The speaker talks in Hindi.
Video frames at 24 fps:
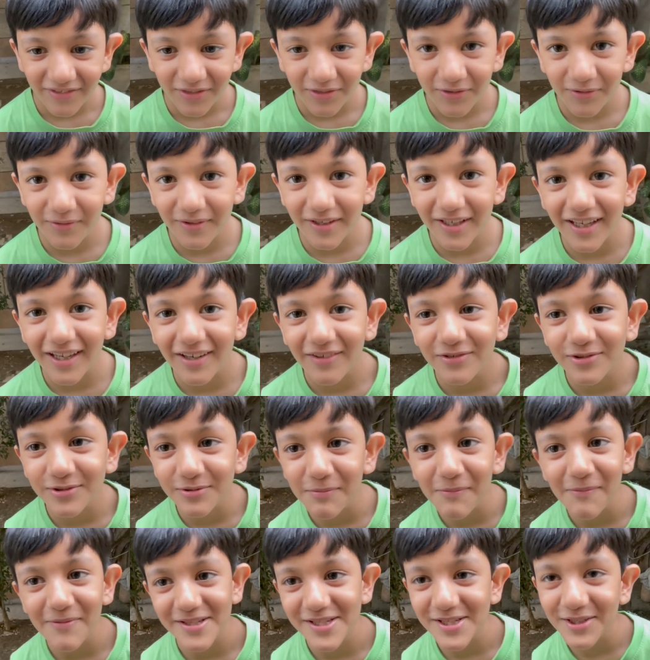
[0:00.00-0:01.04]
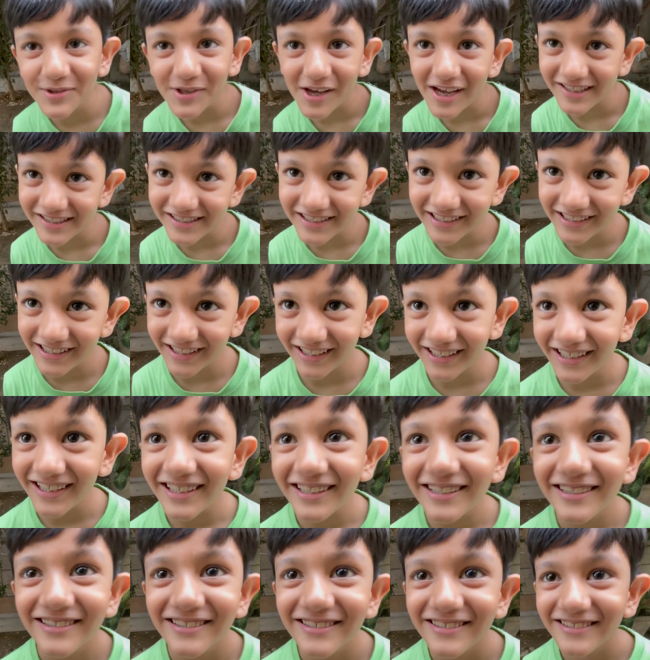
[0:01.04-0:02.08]
तो भैया उसमें बच्चे तो आ सकते हैं
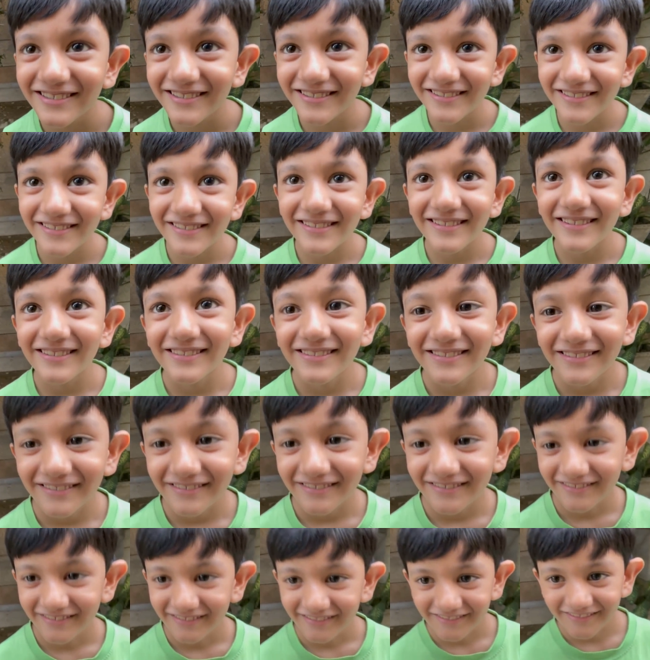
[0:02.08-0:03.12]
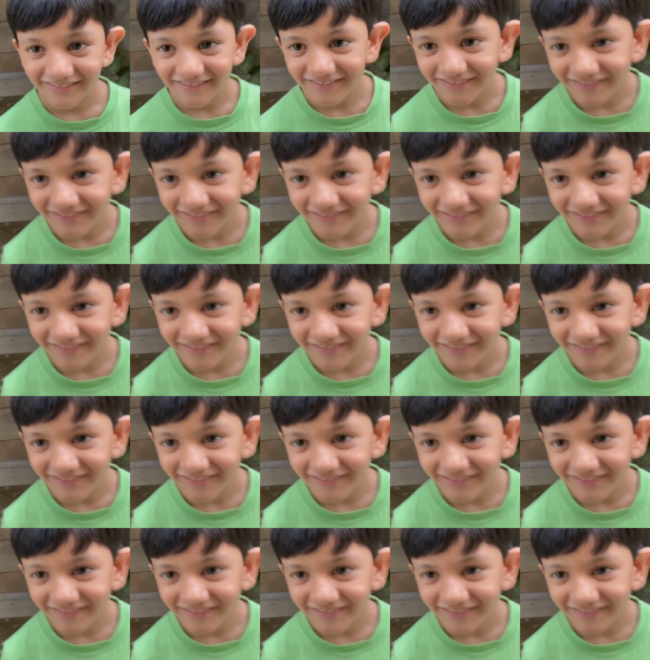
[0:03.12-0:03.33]
ना आ तो सकते हैं